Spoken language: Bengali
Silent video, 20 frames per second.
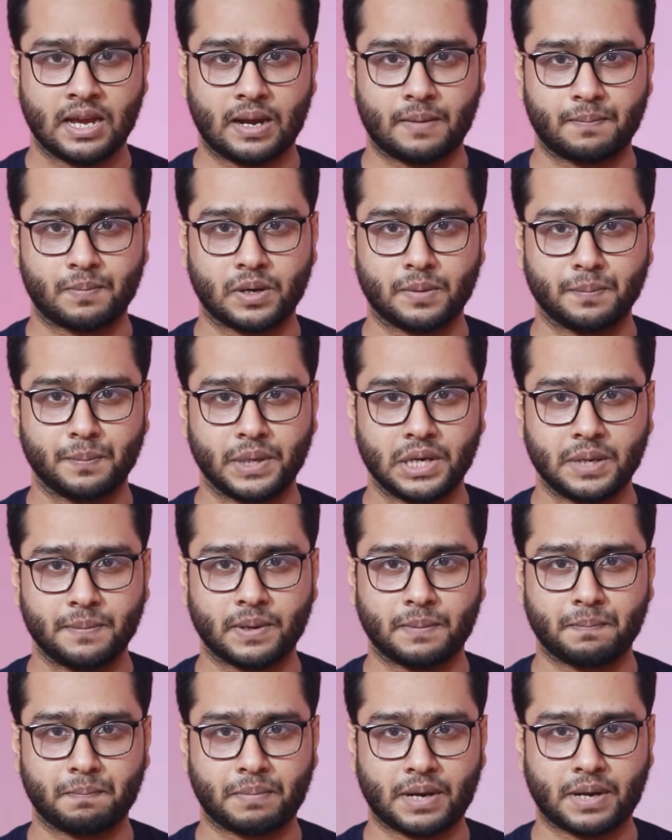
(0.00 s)
আপনার
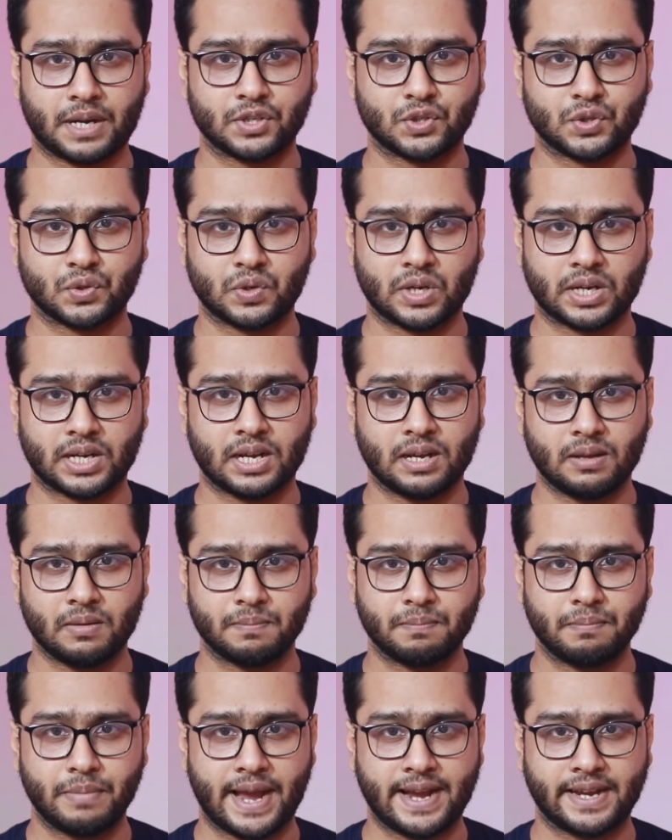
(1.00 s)
মিনিমাম পাঁচশো টাকা
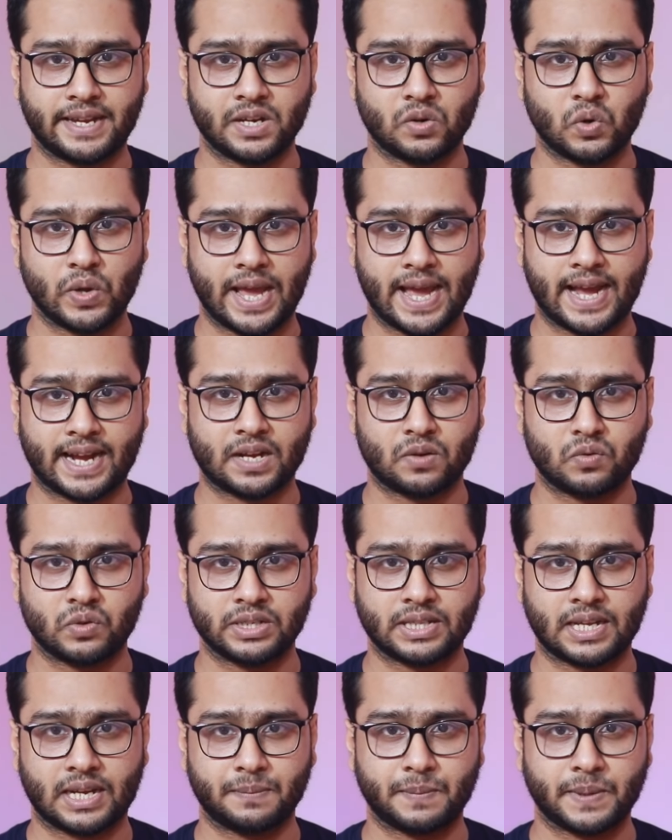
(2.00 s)
ব্যাংকের ওই
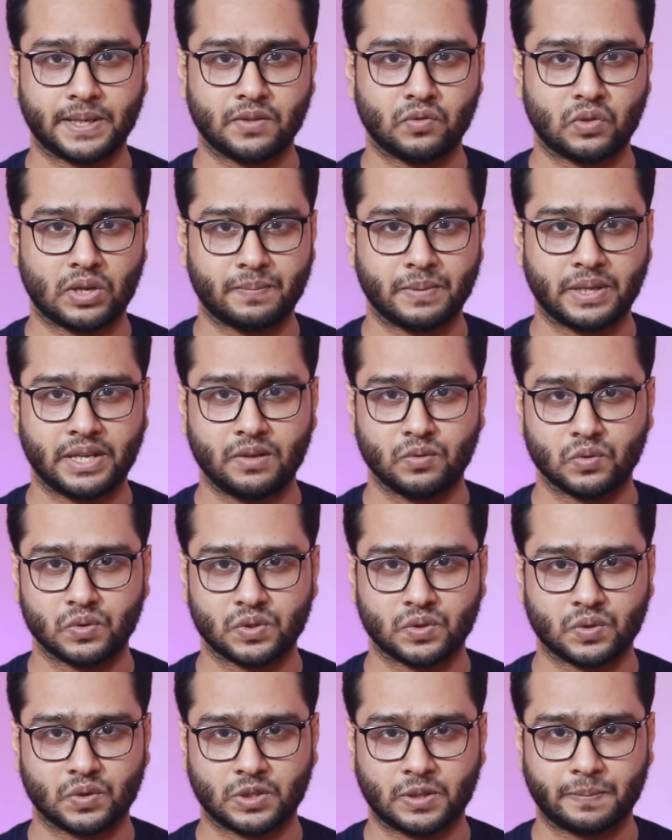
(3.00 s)
অ্যাকাউন্টে থাকবে কিন্তু আপনি ইউজ
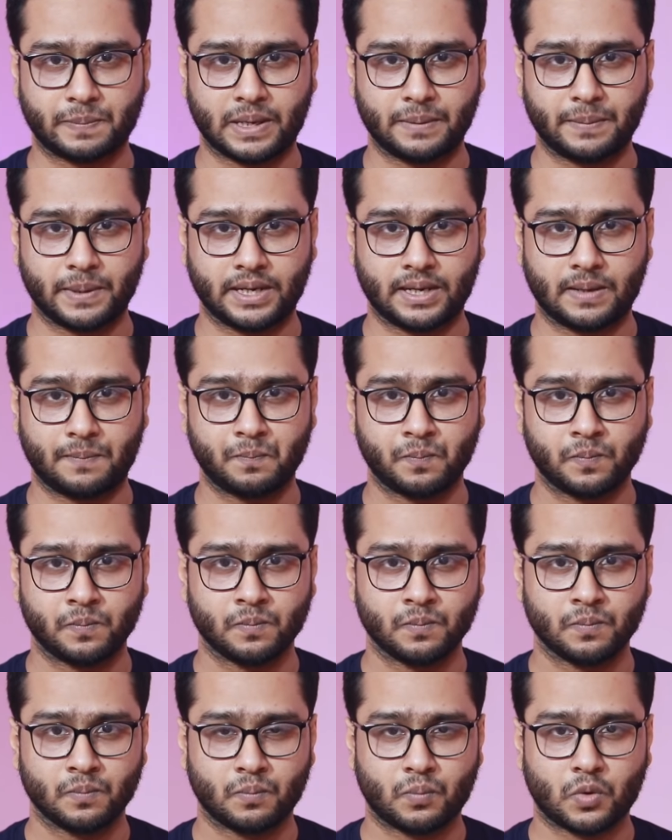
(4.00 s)
করতে পারবেন না
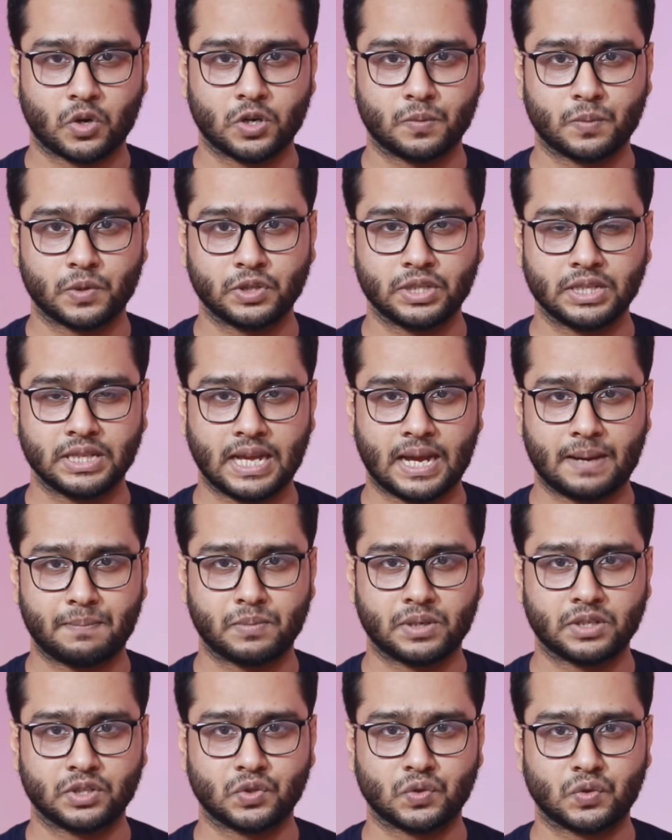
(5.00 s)
পরবর্তীতে
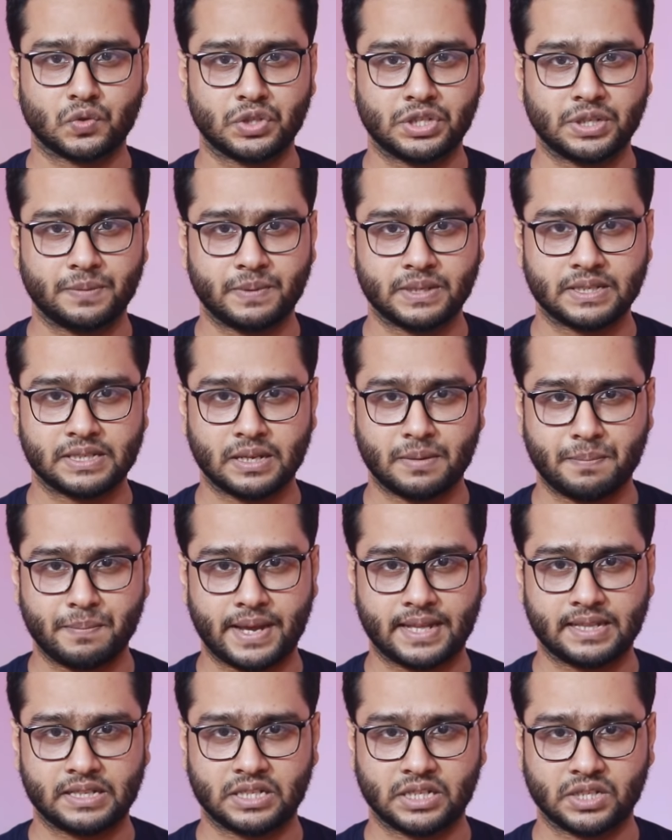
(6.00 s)
আপনার যখন ডিপিএসের
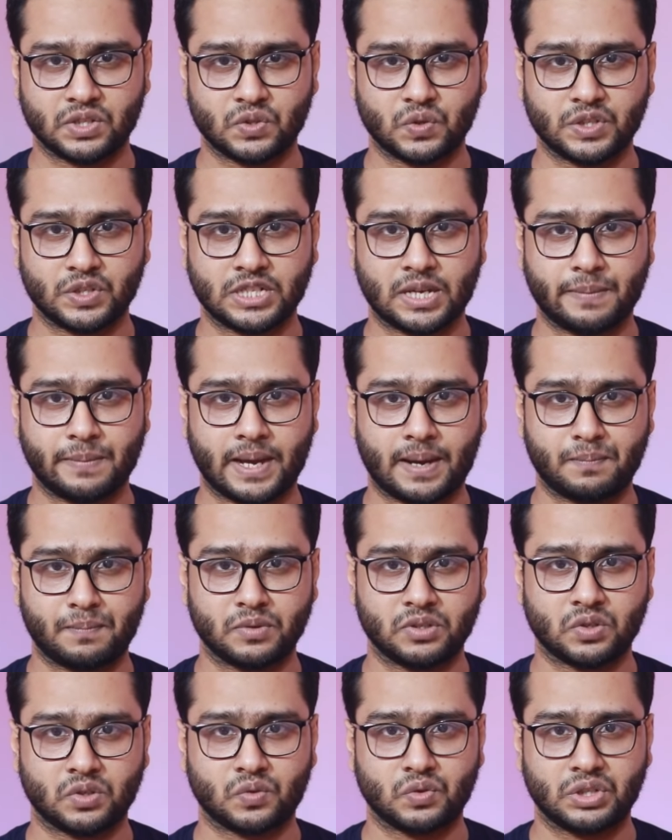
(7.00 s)
ম্যাচ শেষ হয়ে যাবে আপনি
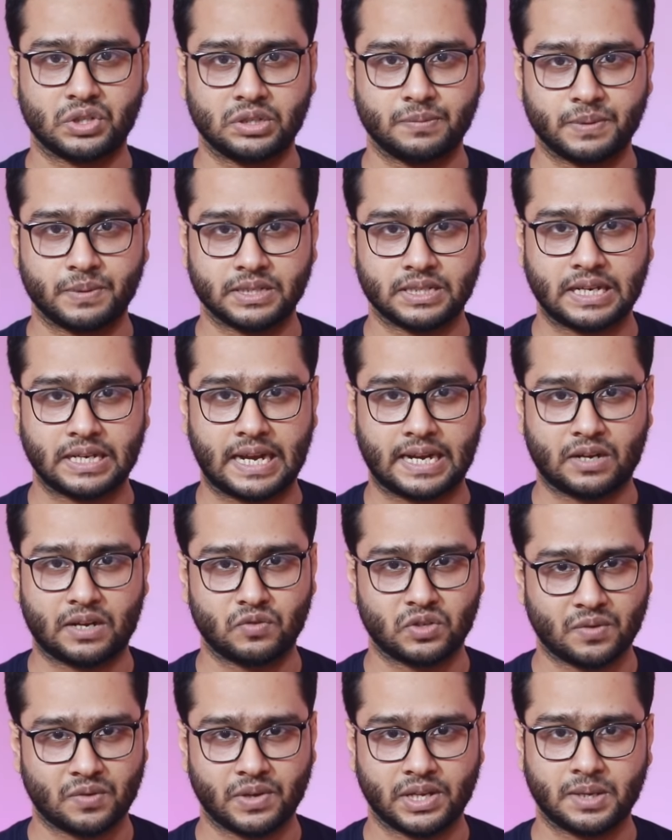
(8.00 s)
যখন ডিপিএসের
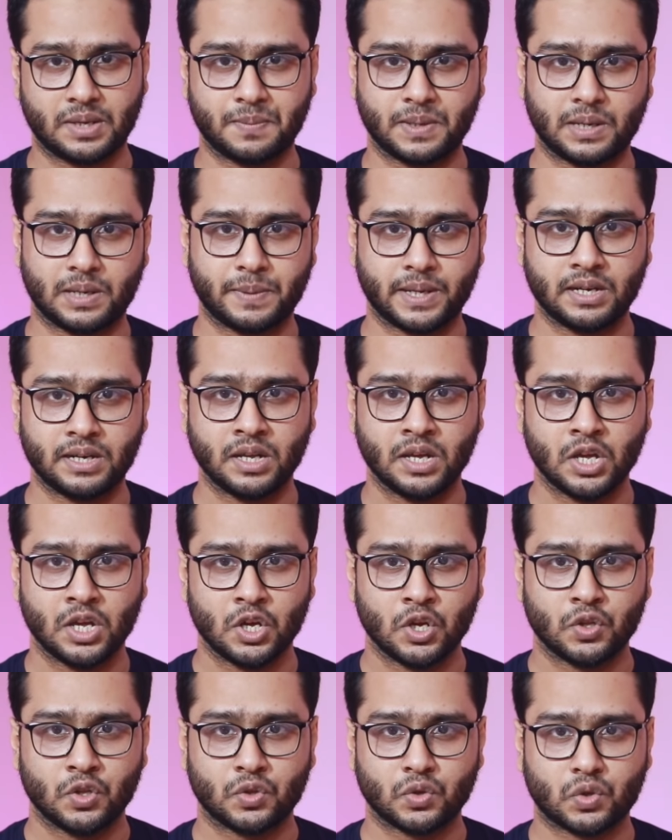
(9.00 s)
অ্যাকাউন্টটা ভেঙে ফেলবেন
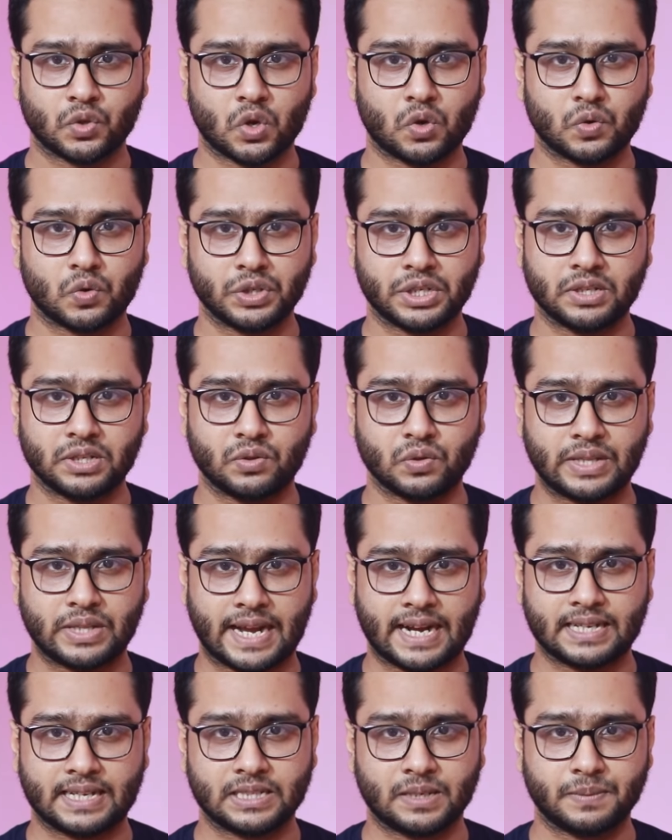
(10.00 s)
তো তখন কিন্তু
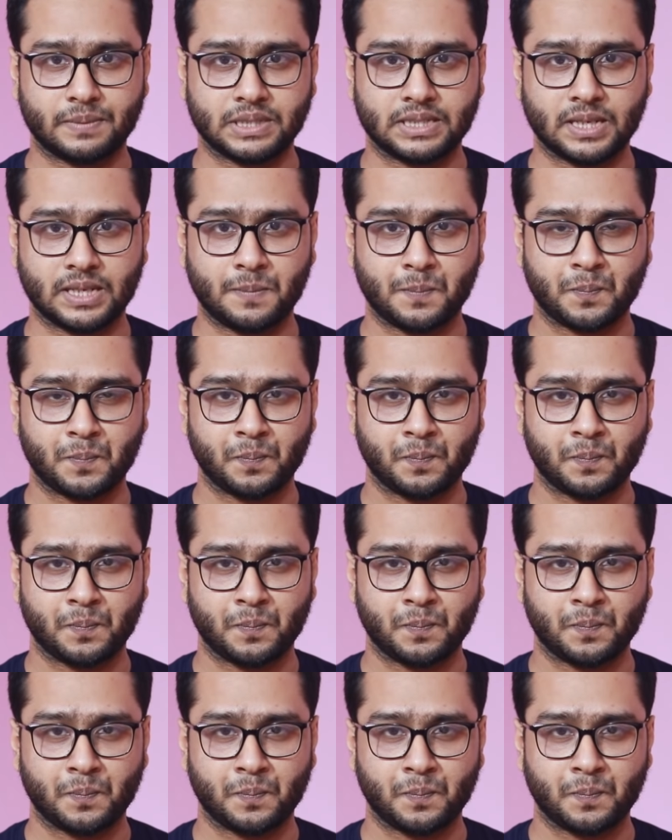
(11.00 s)
দেখা যাবে যে